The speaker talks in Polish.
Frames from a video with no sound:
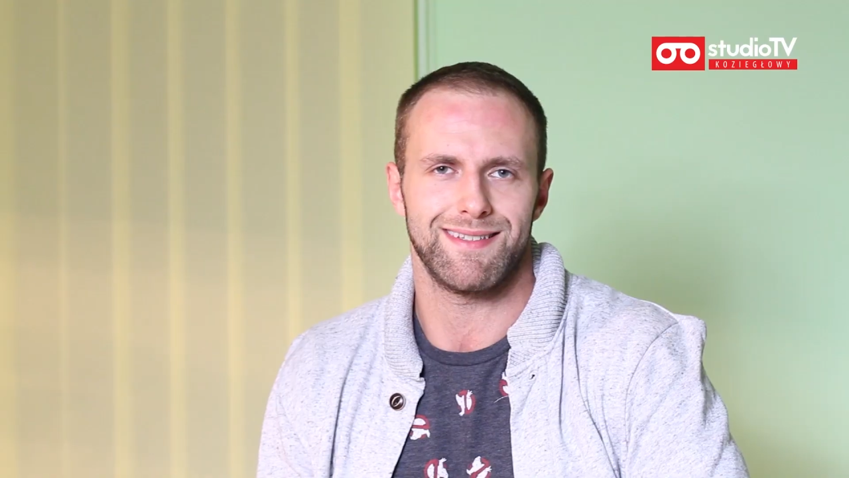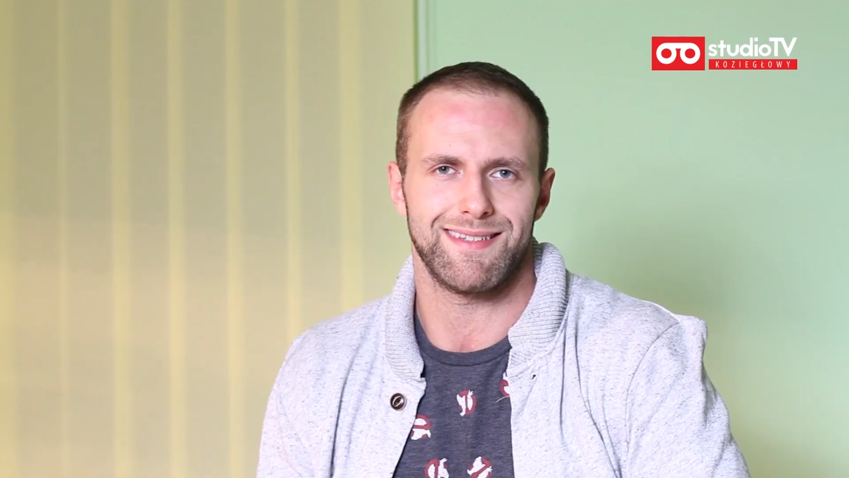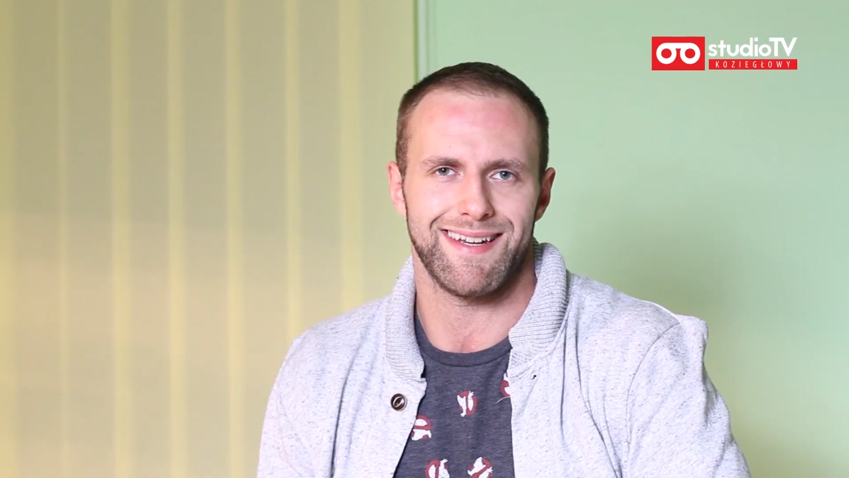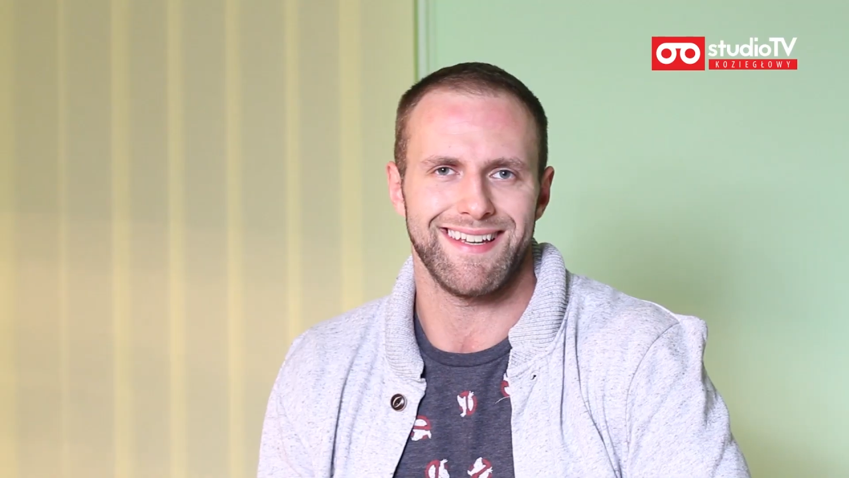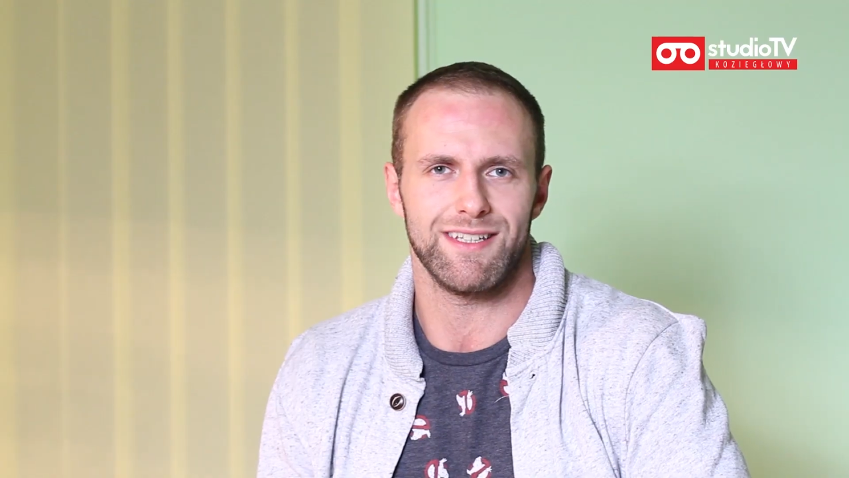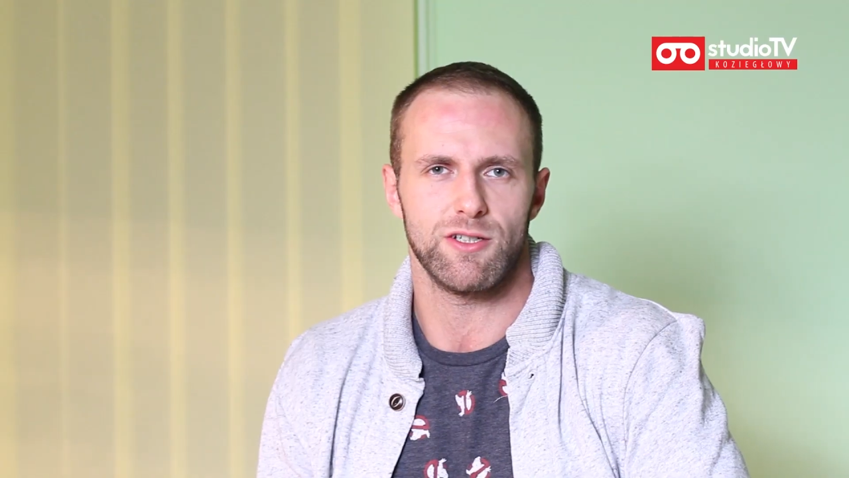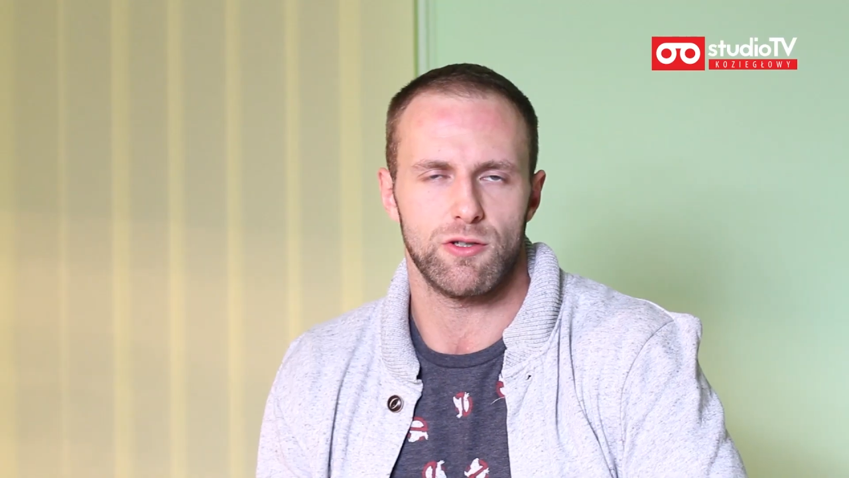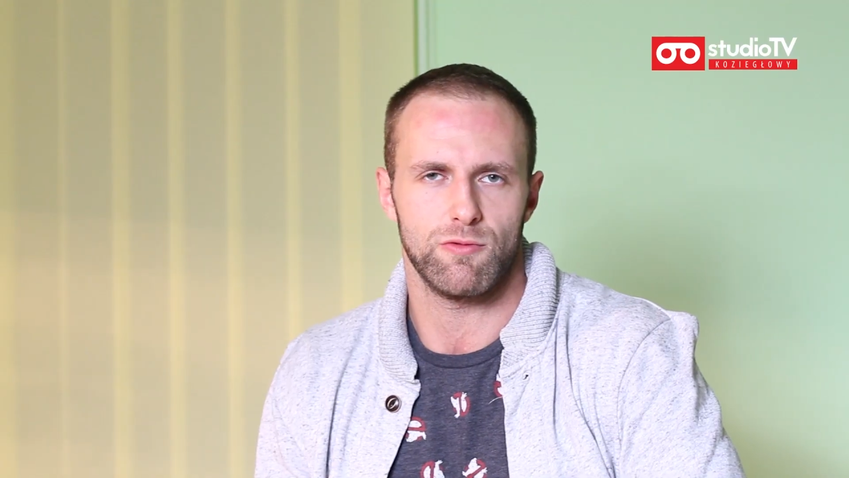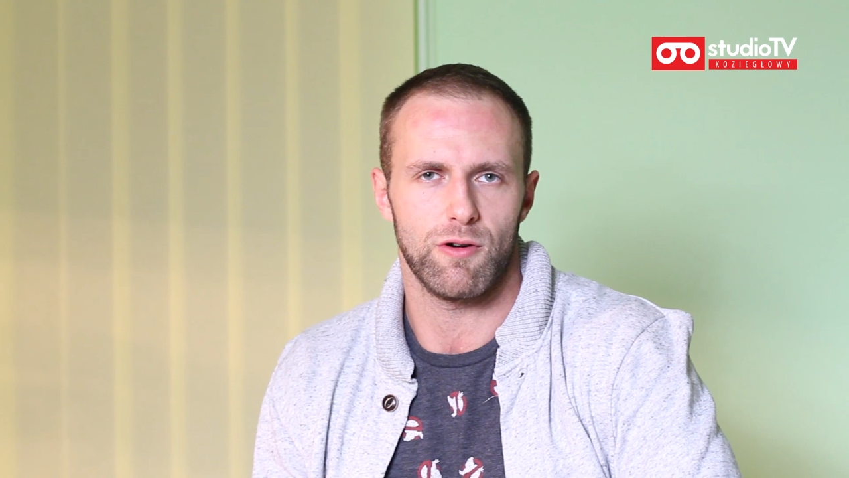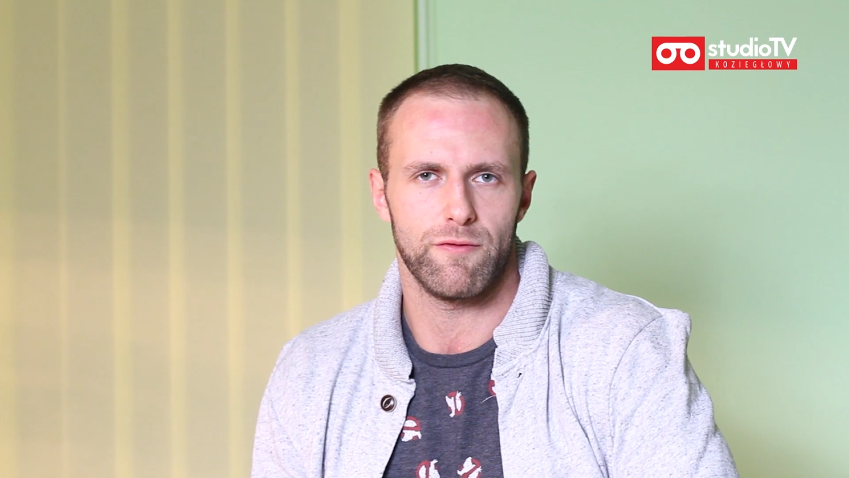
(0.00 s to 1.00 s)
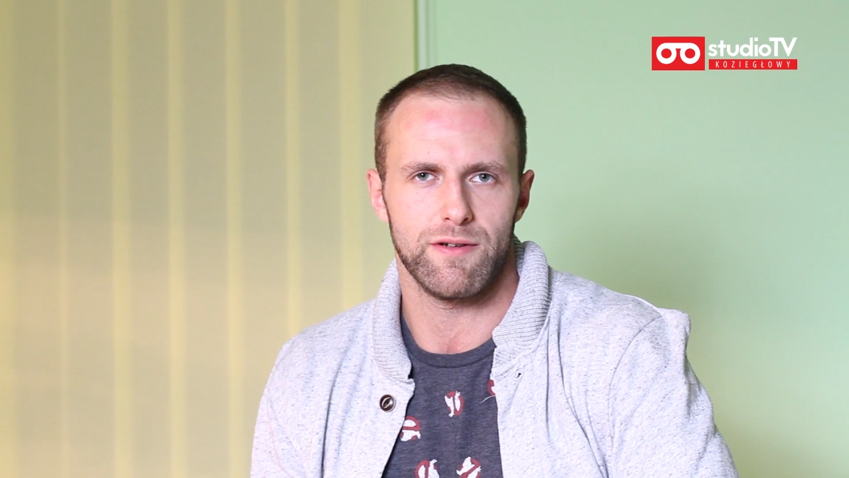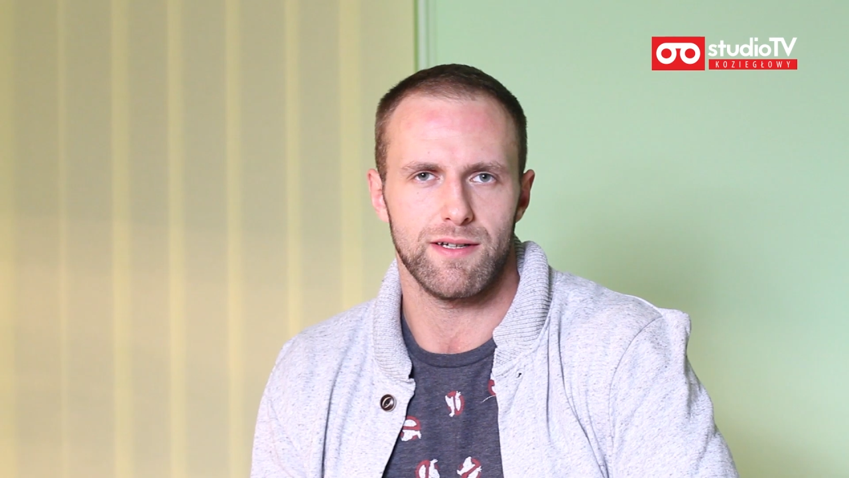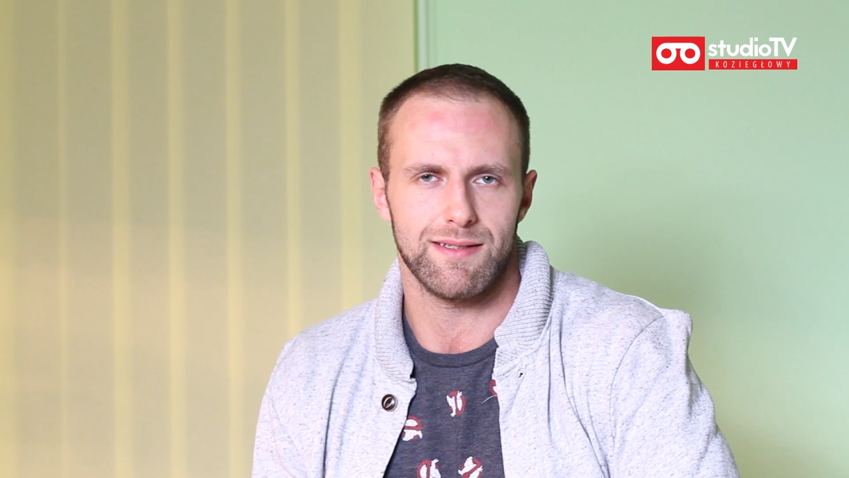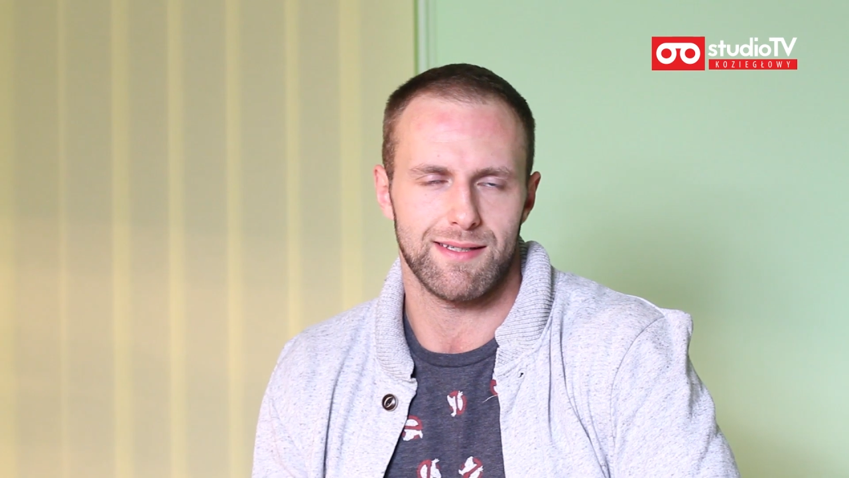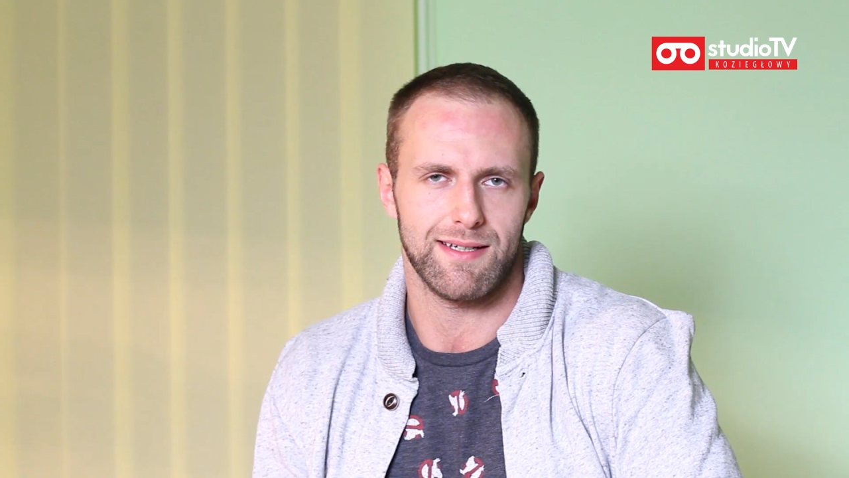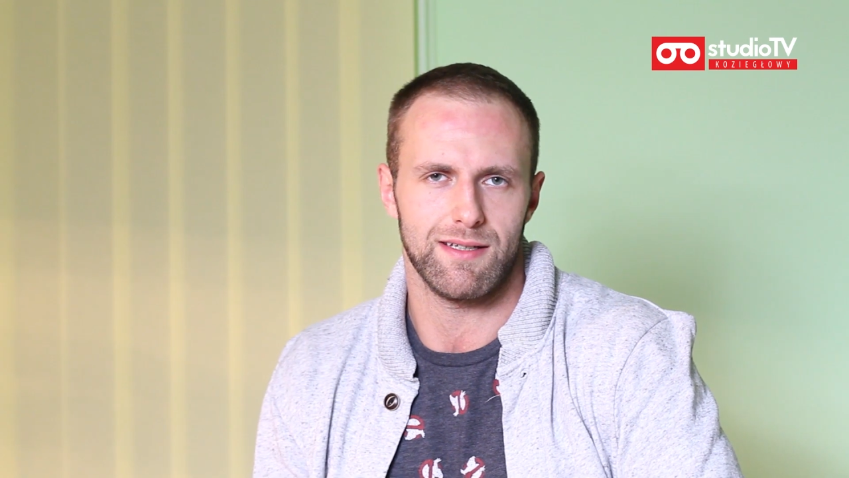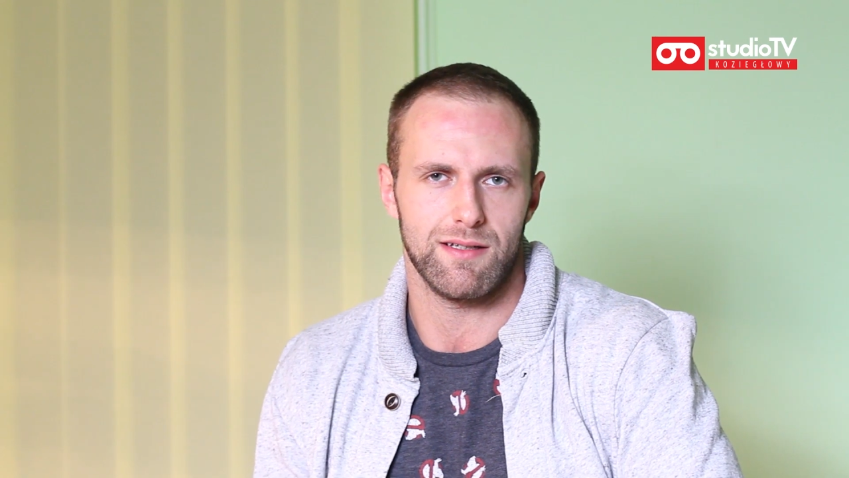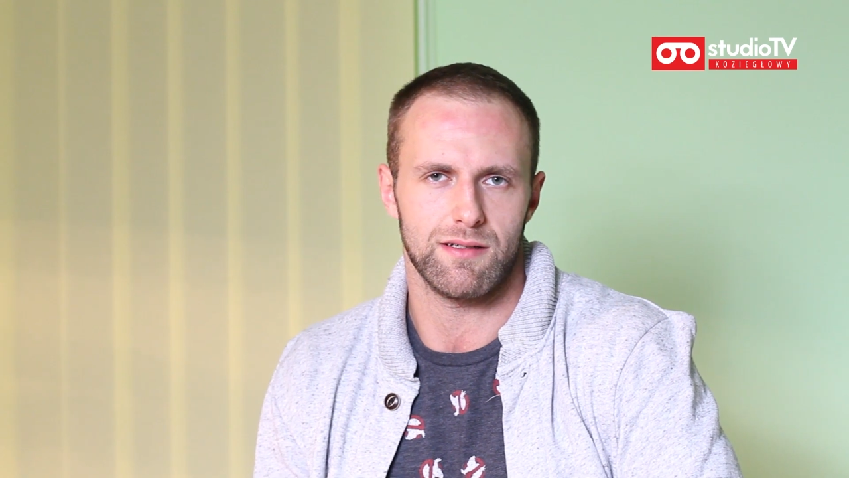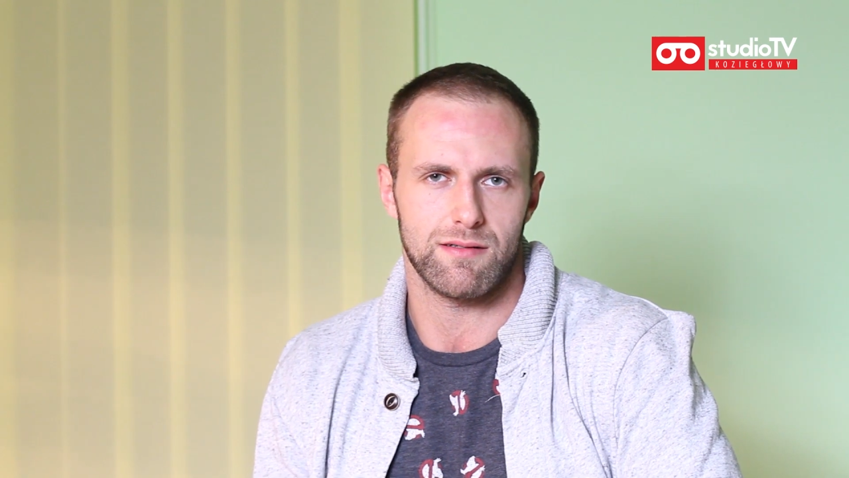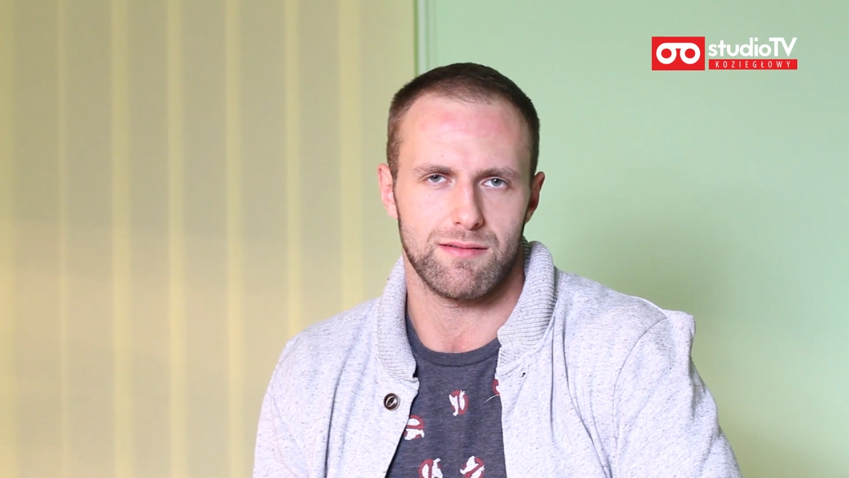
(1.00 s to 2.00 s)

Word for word: trening siłowy, trening